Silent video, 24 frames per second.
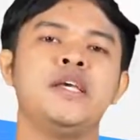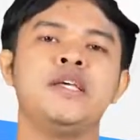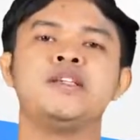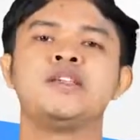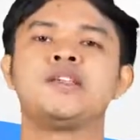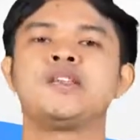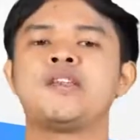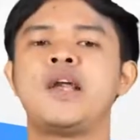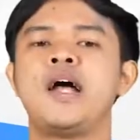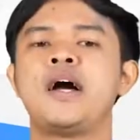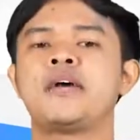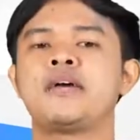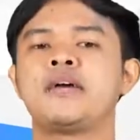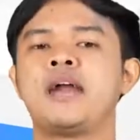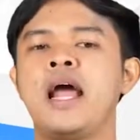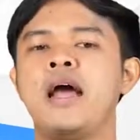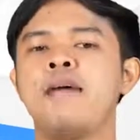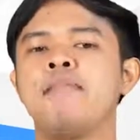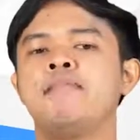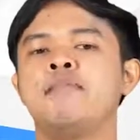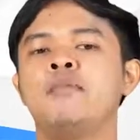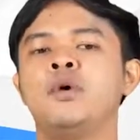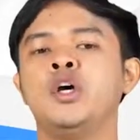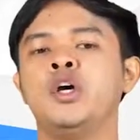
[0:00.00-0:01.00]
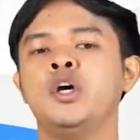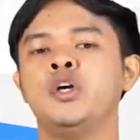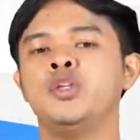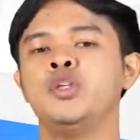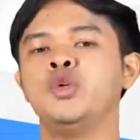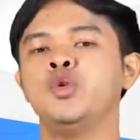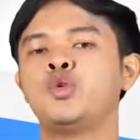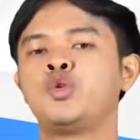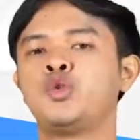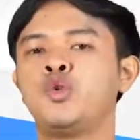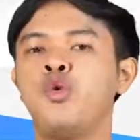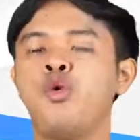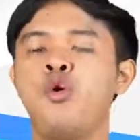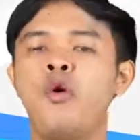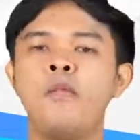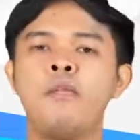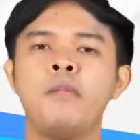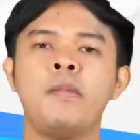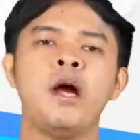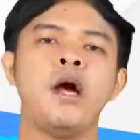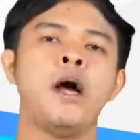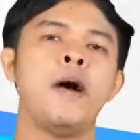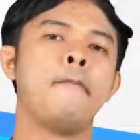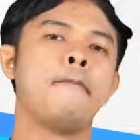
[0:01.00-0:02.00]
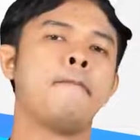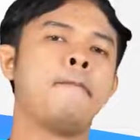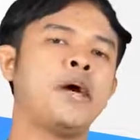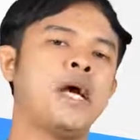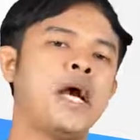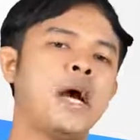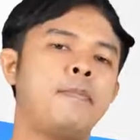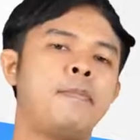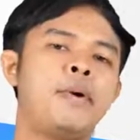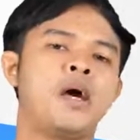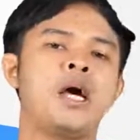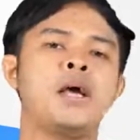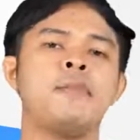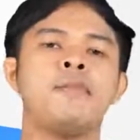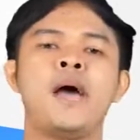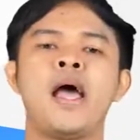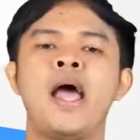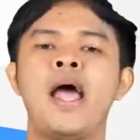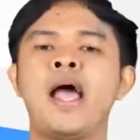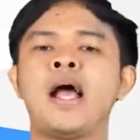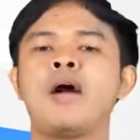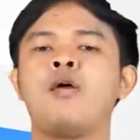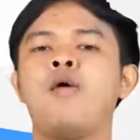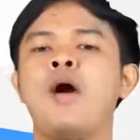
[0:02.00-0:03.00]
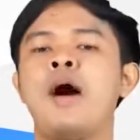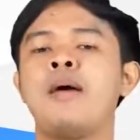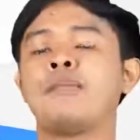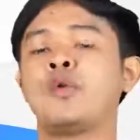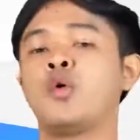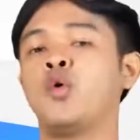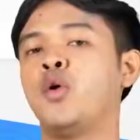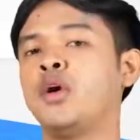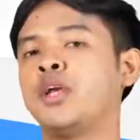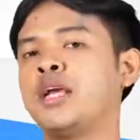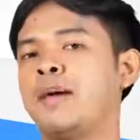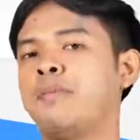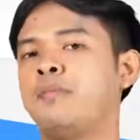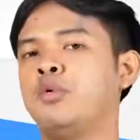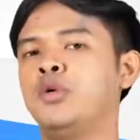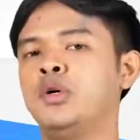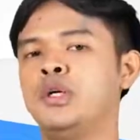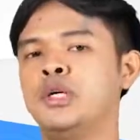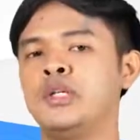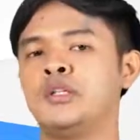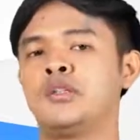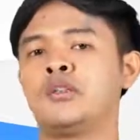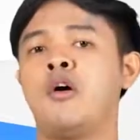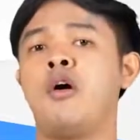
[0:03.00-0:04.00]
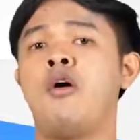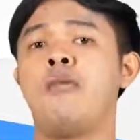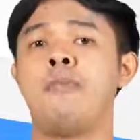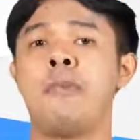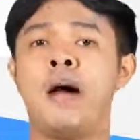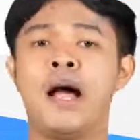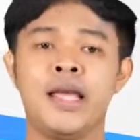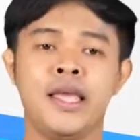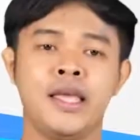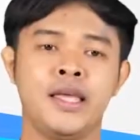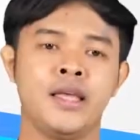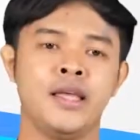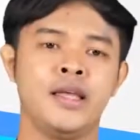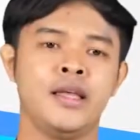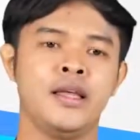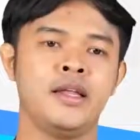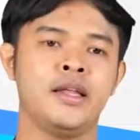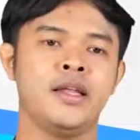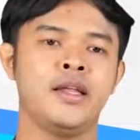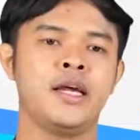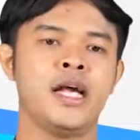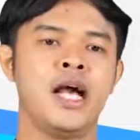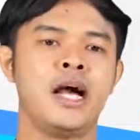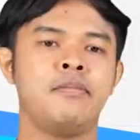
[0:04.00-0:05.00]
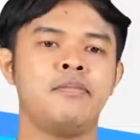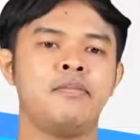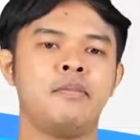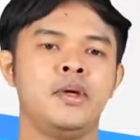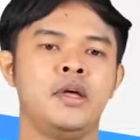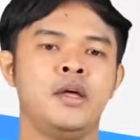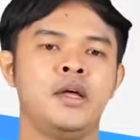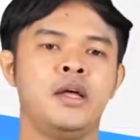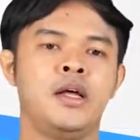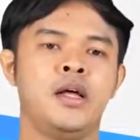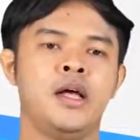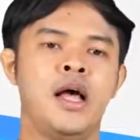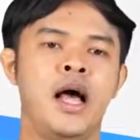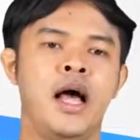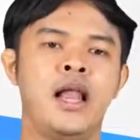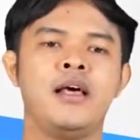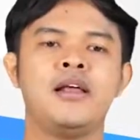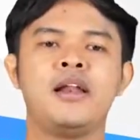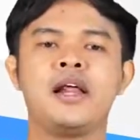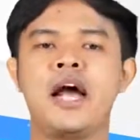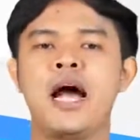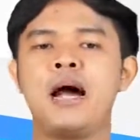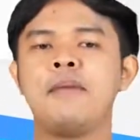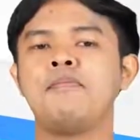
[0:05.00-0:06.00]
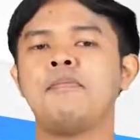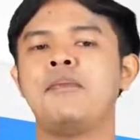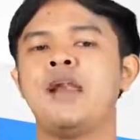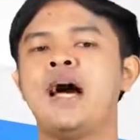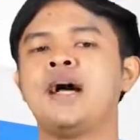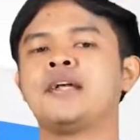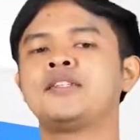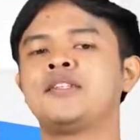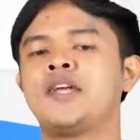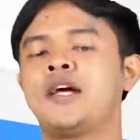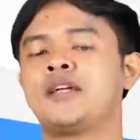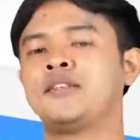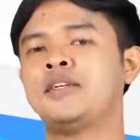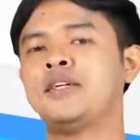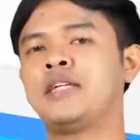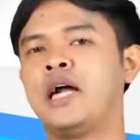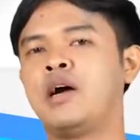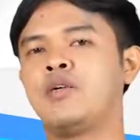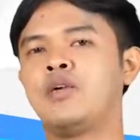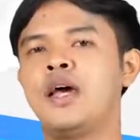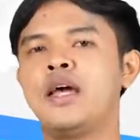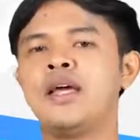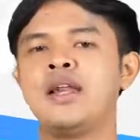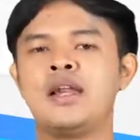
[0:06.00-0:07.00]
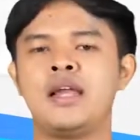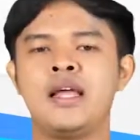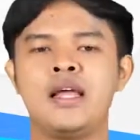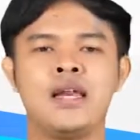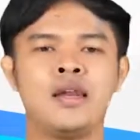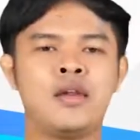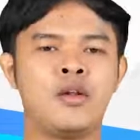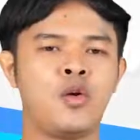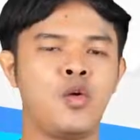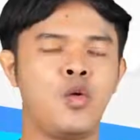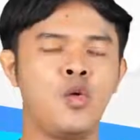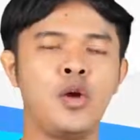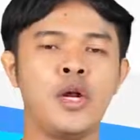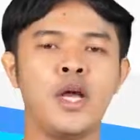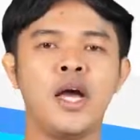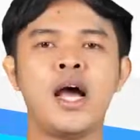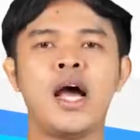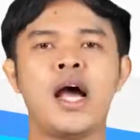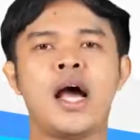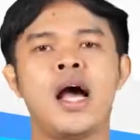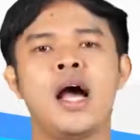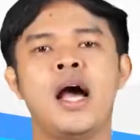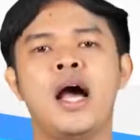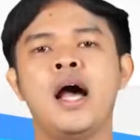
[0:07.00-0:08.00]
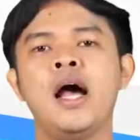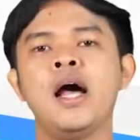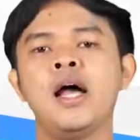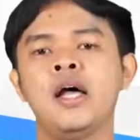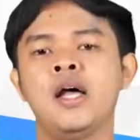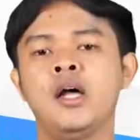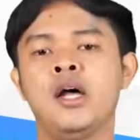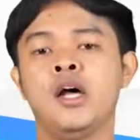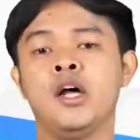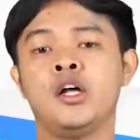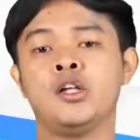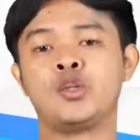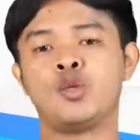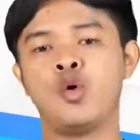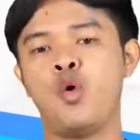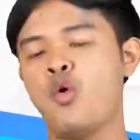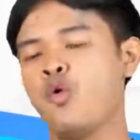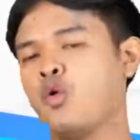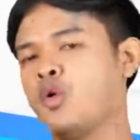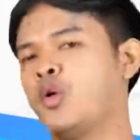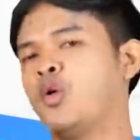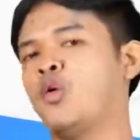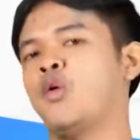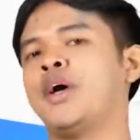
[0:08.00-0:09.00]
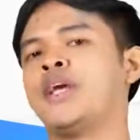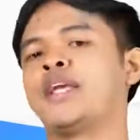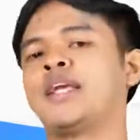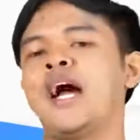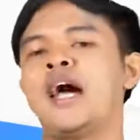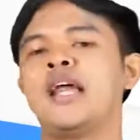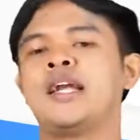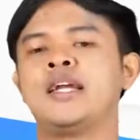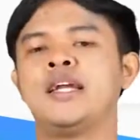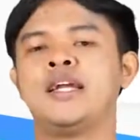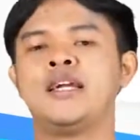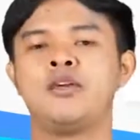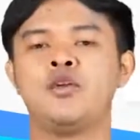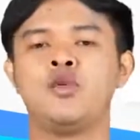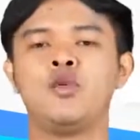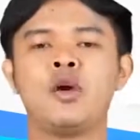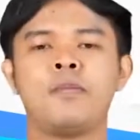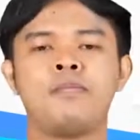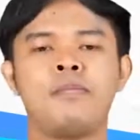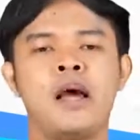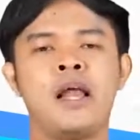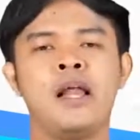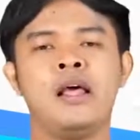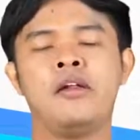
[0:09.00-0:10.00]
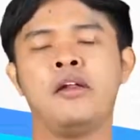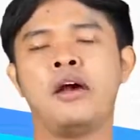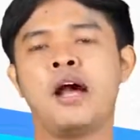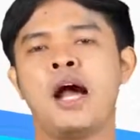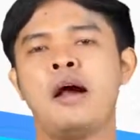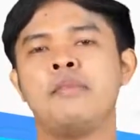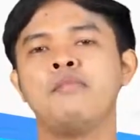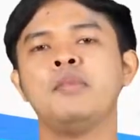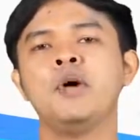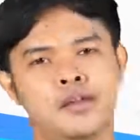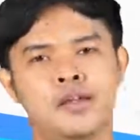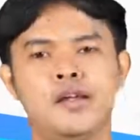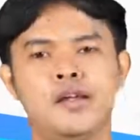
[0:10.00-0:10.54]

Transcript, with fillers: Instagram YouTube เพื่อเผยแพร่ความรู้ให้กับผู้อื่นต่อไปนะครับ เอาละนะครับหลังจากที่เราได้เรียนรู้เนื้อหา ทุกหน่วยการเรียนรู้กันไปแล้วนะครับ